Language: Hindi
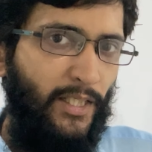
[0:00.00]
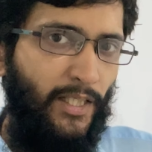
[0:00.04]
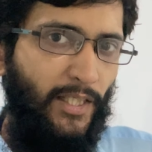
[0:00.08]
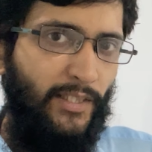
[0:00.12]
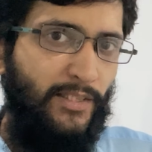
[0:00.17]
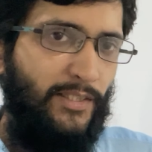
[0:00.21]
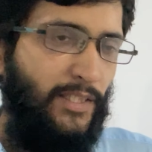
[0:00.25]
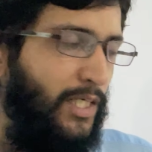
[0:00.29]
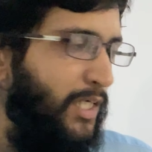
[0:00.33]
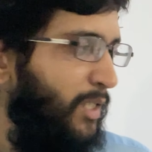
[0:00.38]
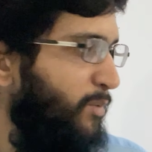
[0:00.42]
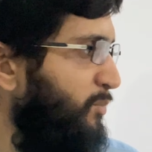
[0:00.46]

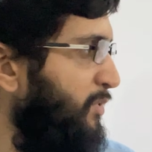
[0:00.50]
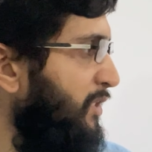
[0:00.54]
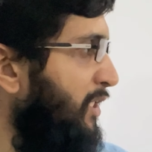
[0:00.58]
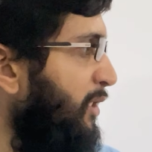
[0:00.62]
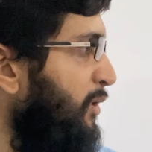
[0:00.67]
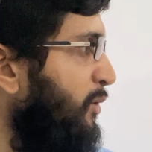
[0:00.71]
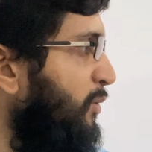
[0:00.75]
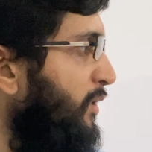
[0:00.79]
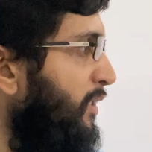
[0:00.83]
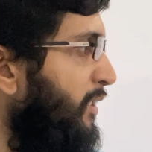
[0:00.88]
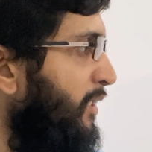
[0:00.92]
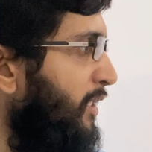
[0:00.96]
एग्ज़ाम
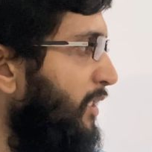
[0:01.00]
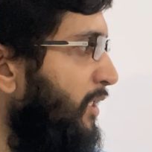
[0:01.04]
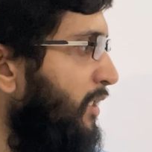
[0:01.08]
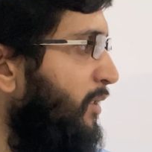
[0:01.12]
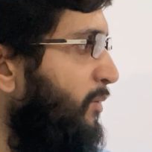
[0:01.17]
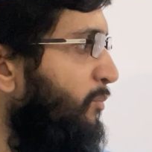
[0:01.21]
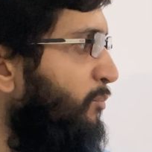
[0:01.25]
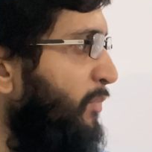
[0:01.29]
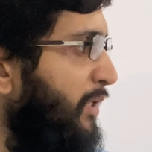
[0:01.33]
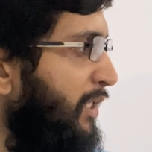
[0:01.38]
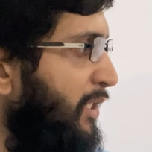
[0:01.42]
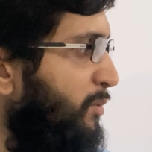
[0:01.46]
सिंगुलर
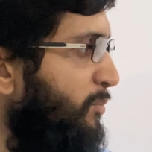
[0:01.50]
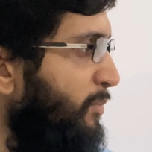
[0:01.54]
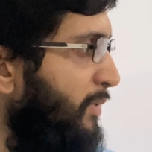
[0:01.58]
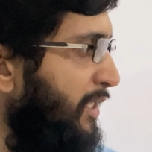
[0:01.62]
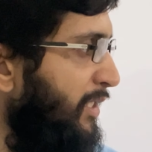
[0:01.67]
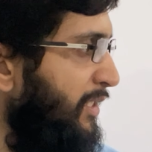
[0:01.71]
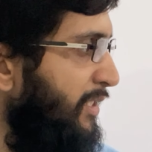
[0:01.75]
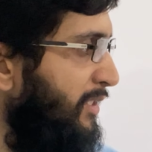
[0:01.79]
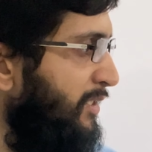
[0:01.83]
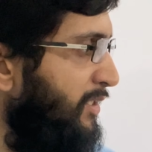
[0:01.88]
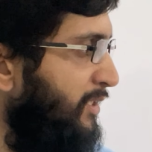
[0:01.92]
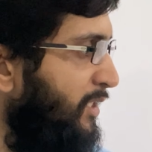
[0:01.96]
है
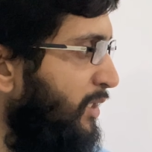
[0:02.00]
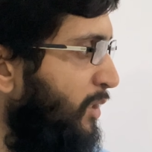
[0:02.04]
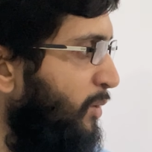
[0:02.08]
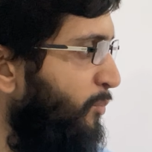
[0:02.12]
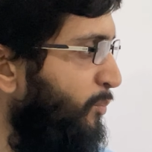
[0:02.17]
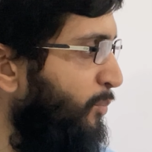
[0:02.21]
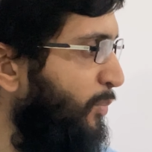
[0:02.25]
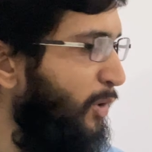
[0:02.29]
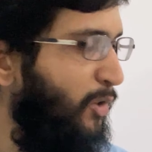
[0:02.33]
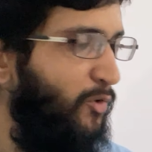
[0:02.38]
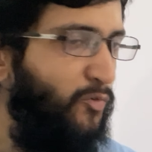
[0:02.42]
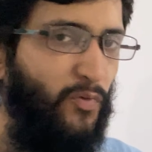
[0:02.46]
मैथमेटिक्स
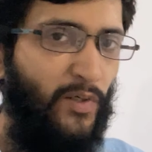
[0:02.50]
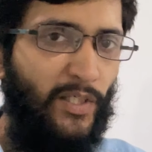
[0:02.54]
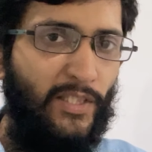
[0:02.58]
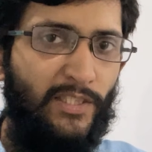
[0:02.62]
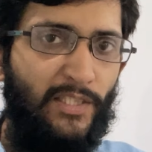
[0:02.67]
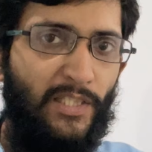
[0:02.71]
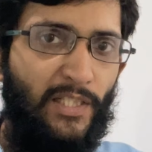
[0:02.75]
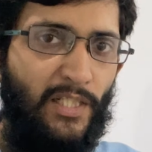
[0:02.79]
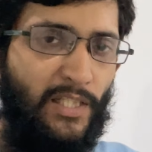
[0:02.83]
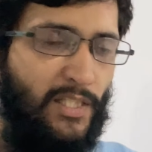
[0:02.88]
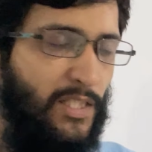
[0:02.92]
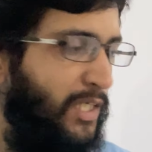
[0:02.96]

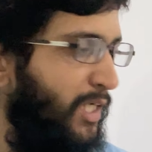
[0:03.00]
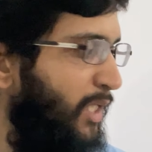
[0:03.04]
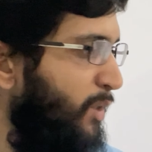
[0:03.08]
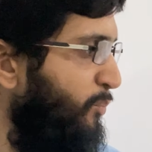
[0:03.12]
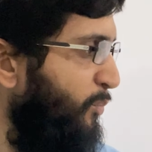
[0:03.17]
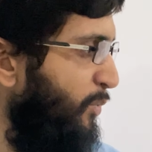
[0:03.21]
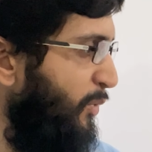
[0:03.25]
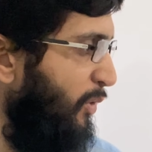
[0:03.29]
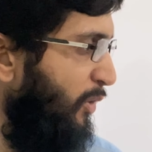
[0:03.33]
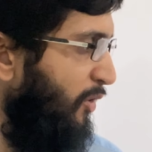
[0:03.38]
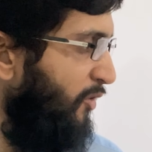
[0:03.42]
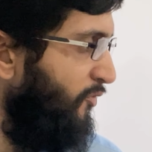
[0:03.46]
प्रोफेसर की जगह
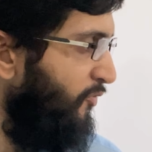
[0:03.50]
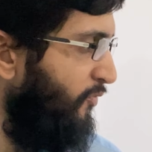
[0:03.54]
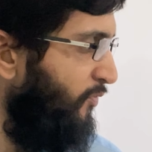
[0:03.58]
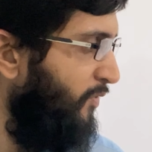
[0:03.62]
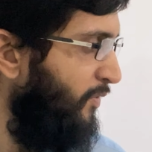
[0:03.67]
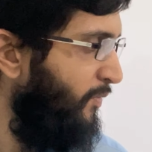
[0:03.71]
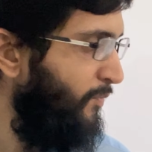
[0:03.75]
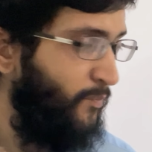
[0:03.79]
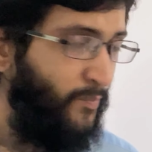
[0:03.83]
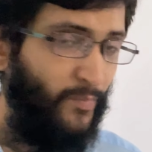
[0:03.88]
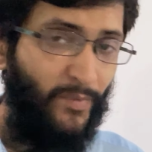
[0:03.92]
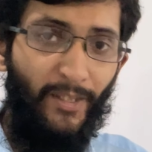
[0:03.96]

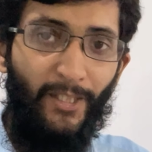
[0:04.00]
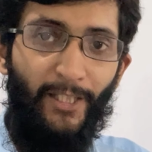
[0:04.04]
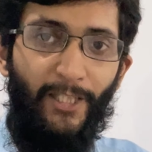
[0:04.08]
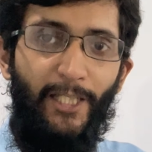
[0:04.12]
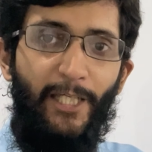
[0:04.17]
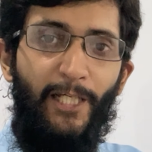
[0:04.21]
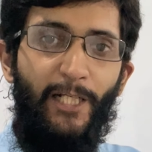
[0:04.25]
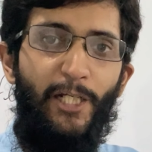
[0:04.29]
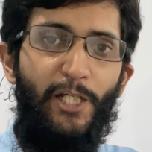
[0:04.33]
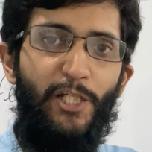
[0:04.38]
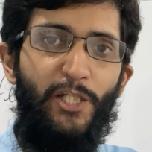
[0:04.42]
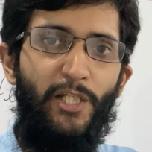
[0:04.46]
प्रोफ
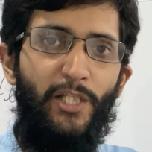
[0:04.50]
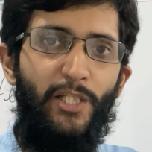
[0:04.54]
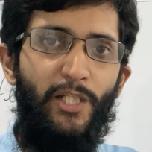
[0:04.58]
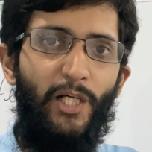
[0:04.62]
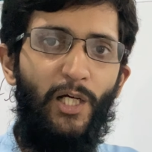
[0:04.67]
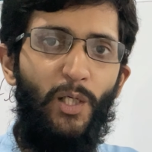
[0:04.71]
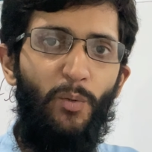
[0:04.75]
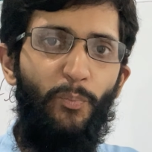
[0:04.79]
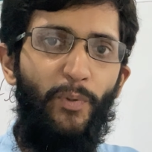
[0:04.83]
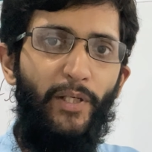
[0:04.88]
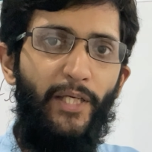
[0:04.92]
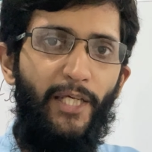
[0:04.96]
इंग्लिश की
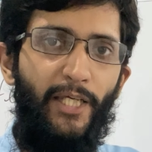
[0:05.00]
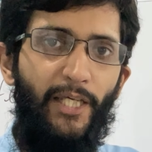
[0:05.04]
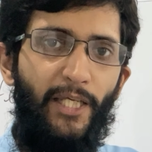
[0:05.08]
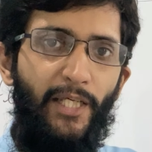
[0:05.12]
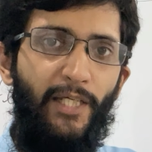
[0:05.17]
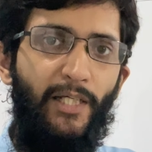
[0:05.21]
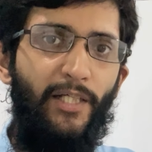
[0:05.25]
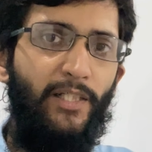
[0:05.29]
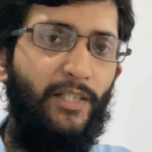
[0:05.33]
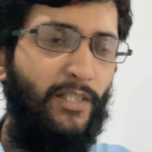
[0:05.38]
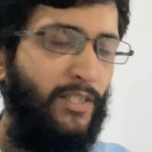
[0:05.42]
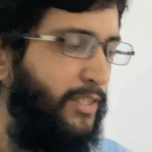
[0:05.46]
जगह पे
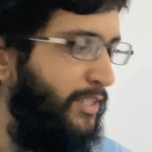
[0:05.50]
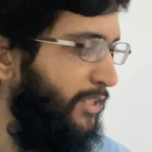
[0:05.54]
इंग